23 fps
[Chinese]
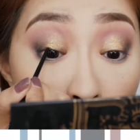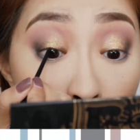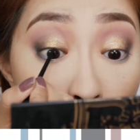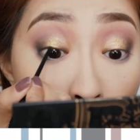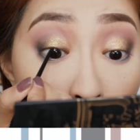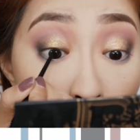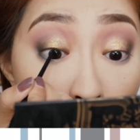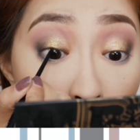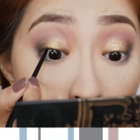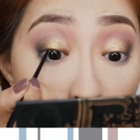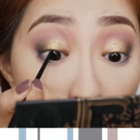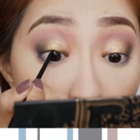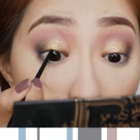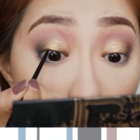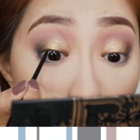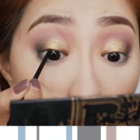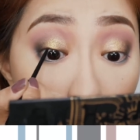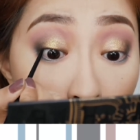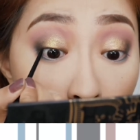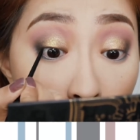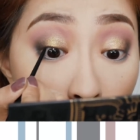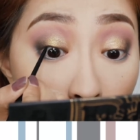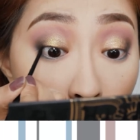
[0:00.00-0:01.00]
柔。那今天
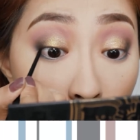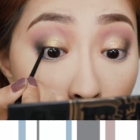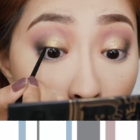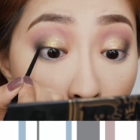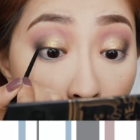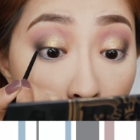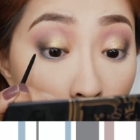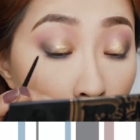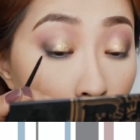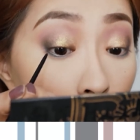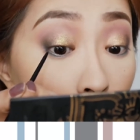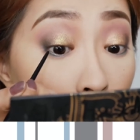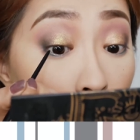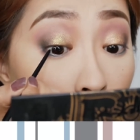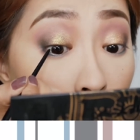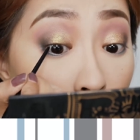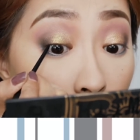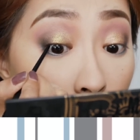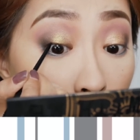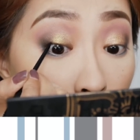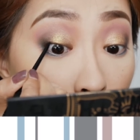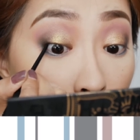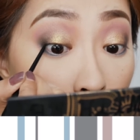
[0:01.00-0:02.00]
这个妆感比
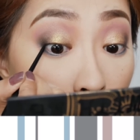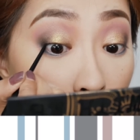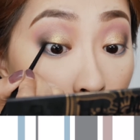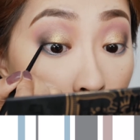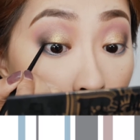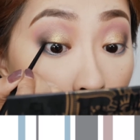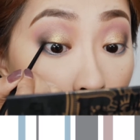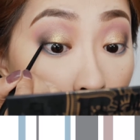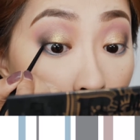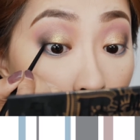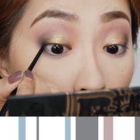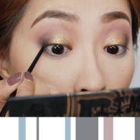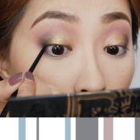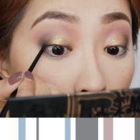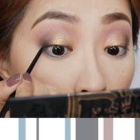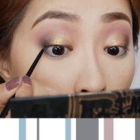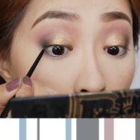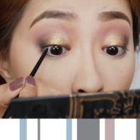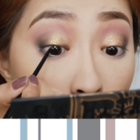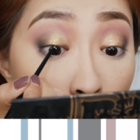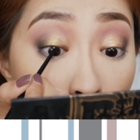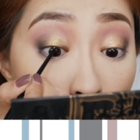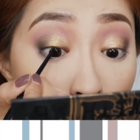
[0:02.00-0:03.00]
较重的，我就要用
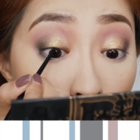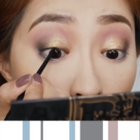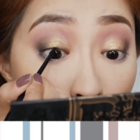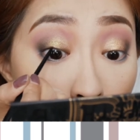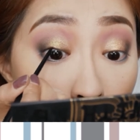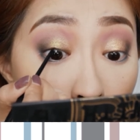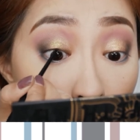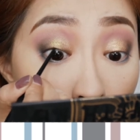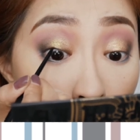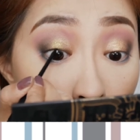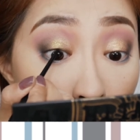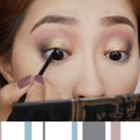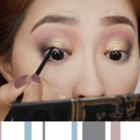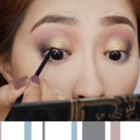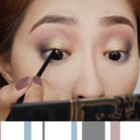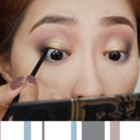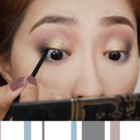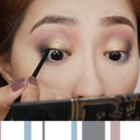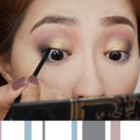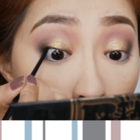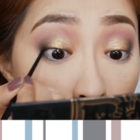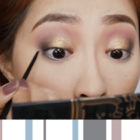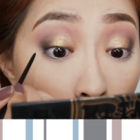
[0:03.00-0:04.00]
黑色底。
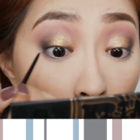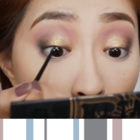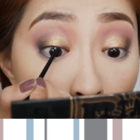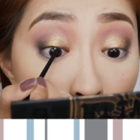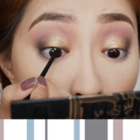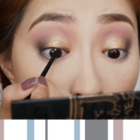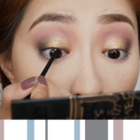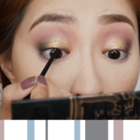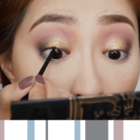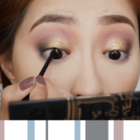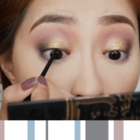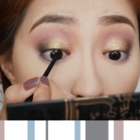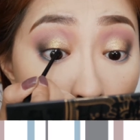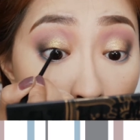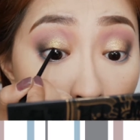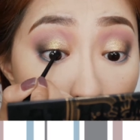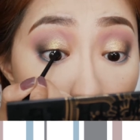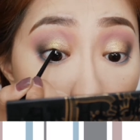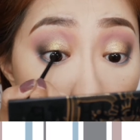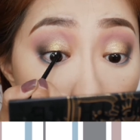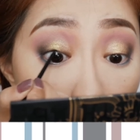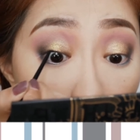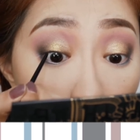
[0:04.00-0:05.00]
先画一下
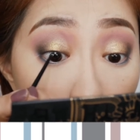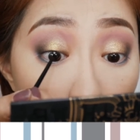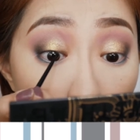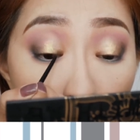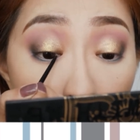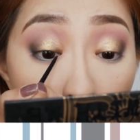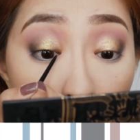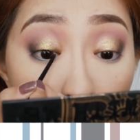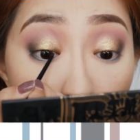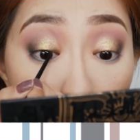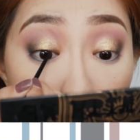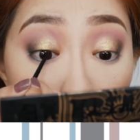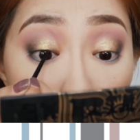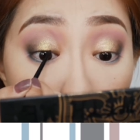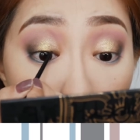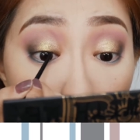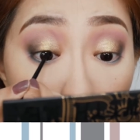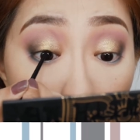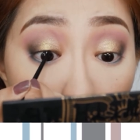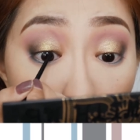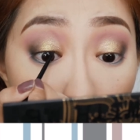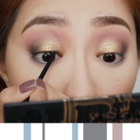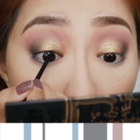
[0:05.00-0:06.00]
内眼线。
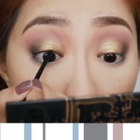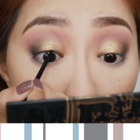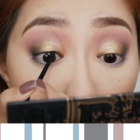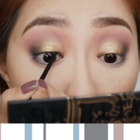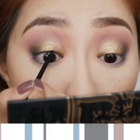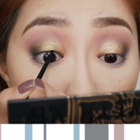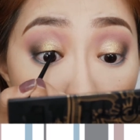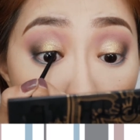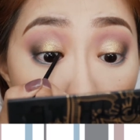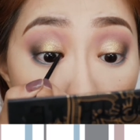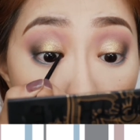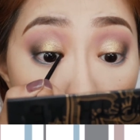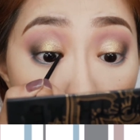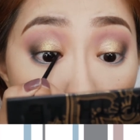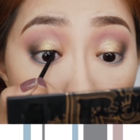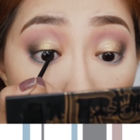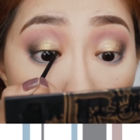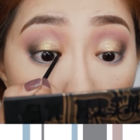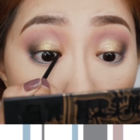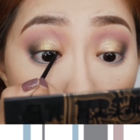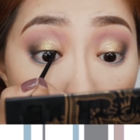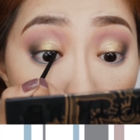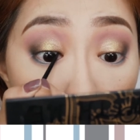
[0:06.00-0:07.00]
哦，我
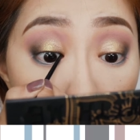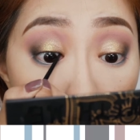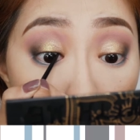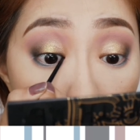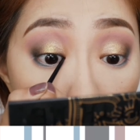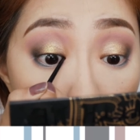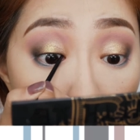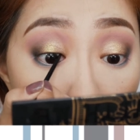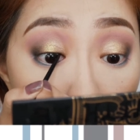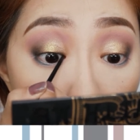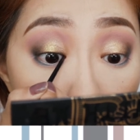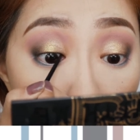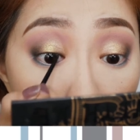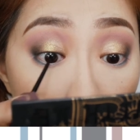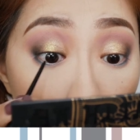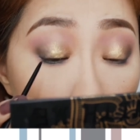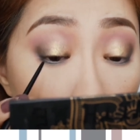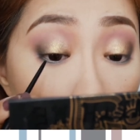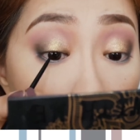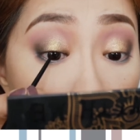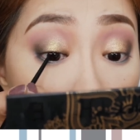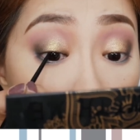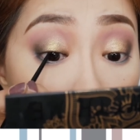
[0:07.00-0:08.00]
觉得这个还蛮适
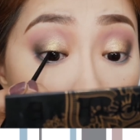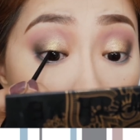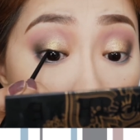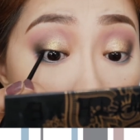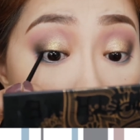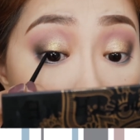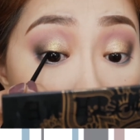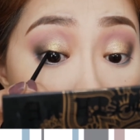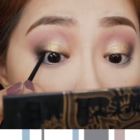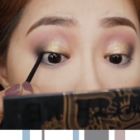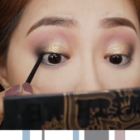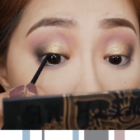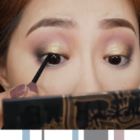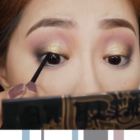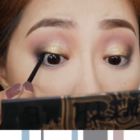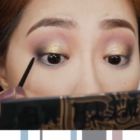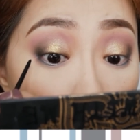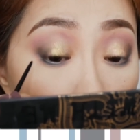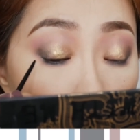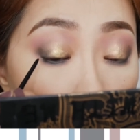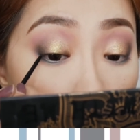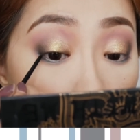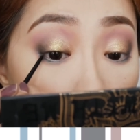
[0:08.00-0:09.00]
合画内眼线的，
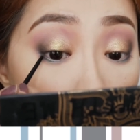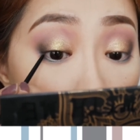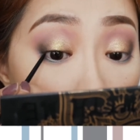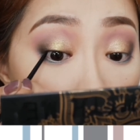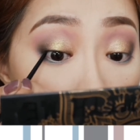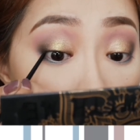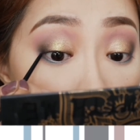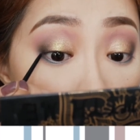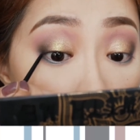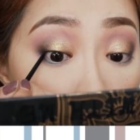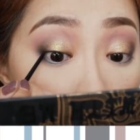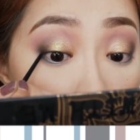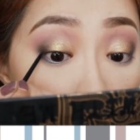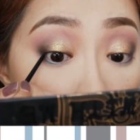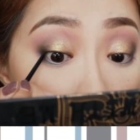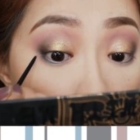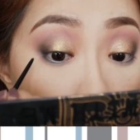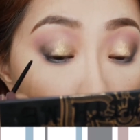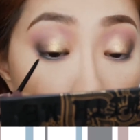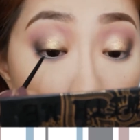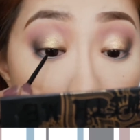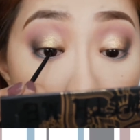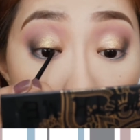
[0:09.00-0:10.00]
因为它
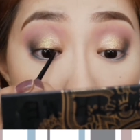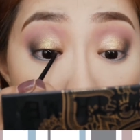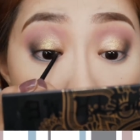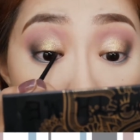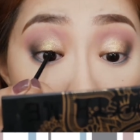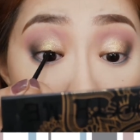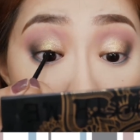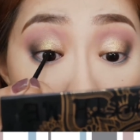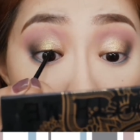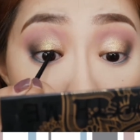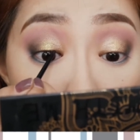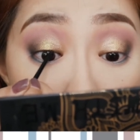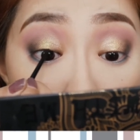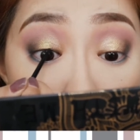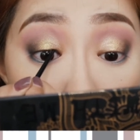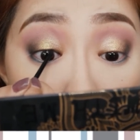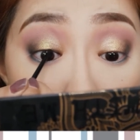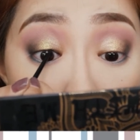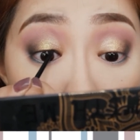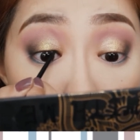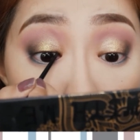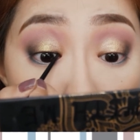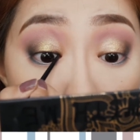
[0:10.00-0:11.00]
笔头笔芯
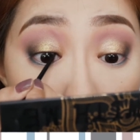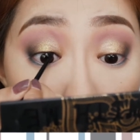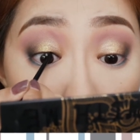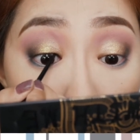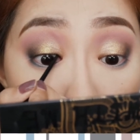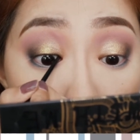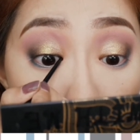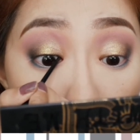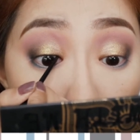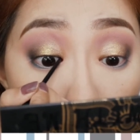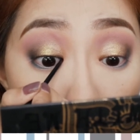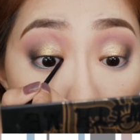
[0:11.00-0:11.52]
够软，